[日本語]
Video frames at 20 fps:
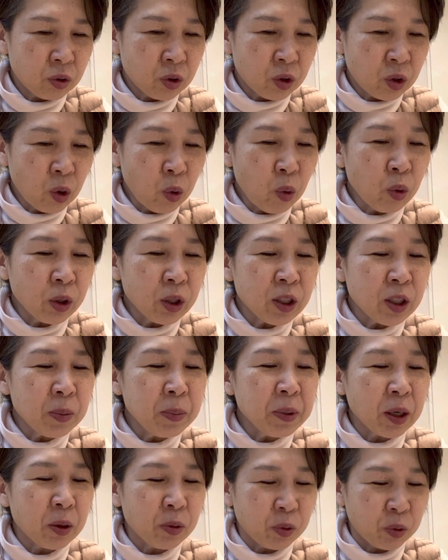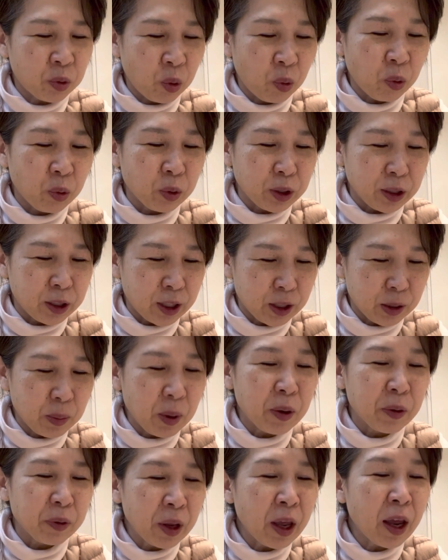狂気じみたところに行ってし
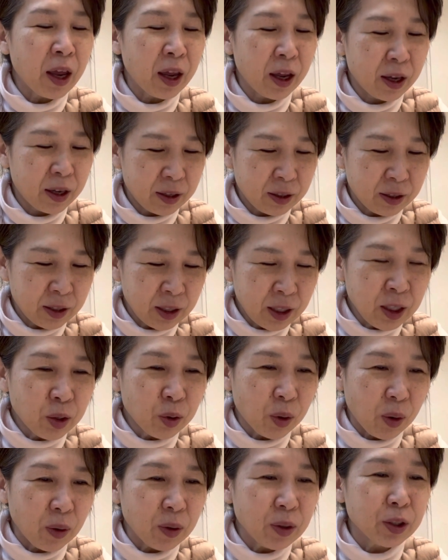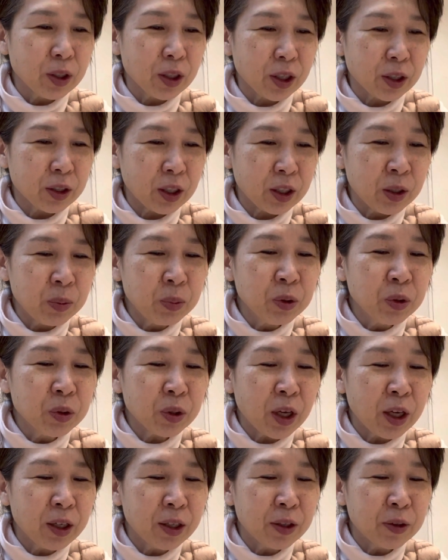まうよね。いいとか悪いじゃなくて、自分の
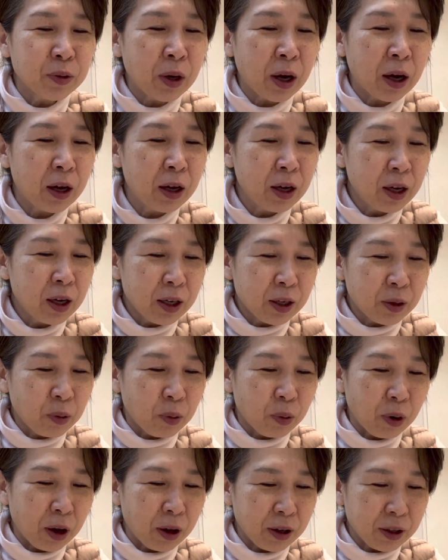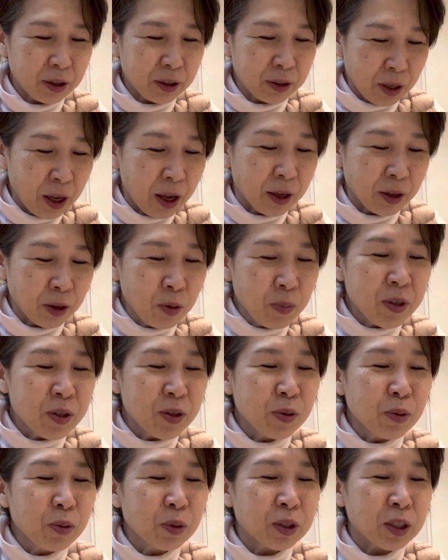研究が、こうほら、ね、湯
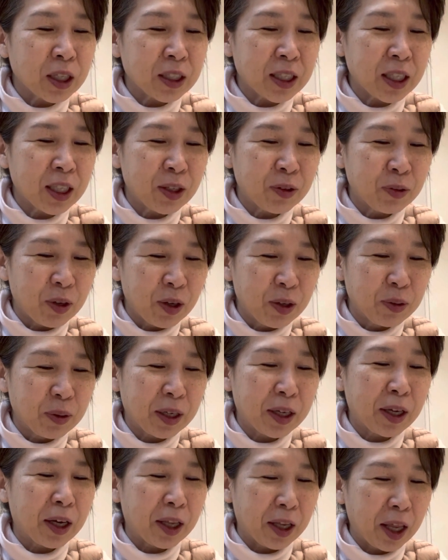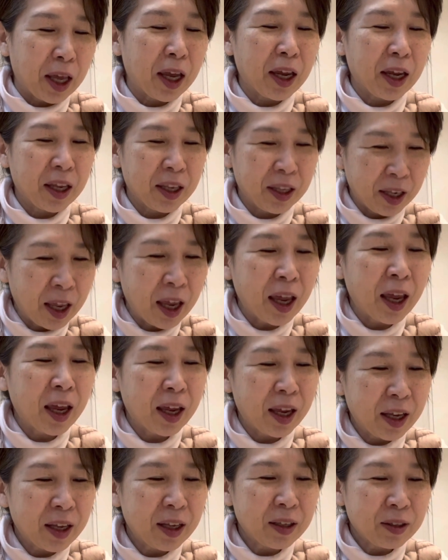水のようにさせてくれるわけやない。ね。
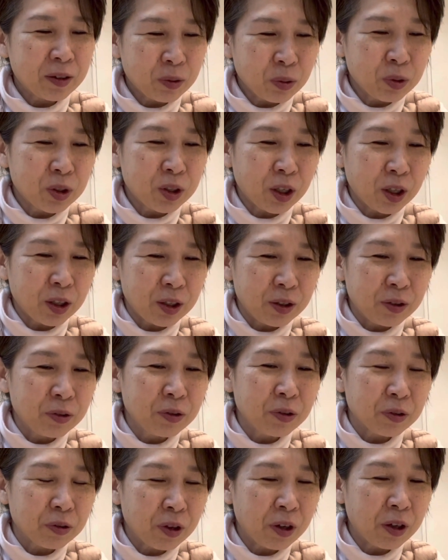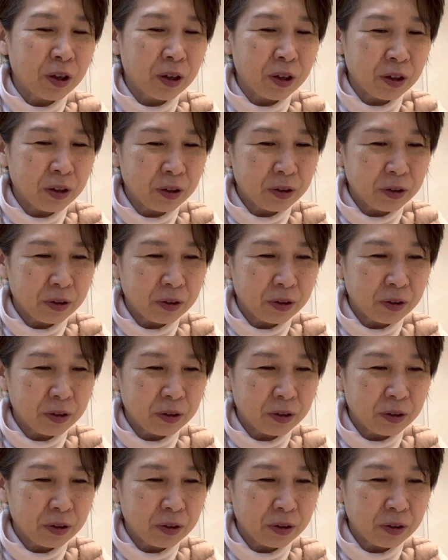そっち側に行くんよね。